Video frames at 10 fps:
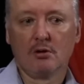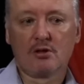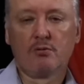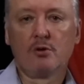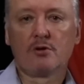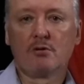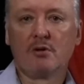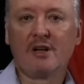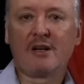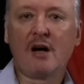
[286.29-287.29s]

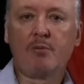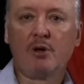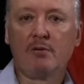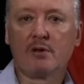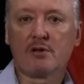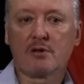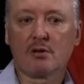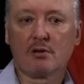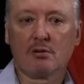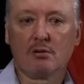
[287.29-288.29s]
свойство
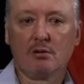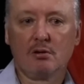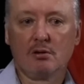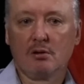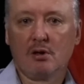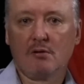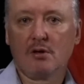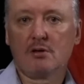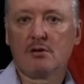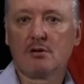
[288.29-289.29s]
накапливаться и
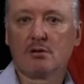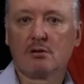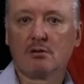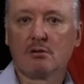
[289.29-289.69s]
давать, э,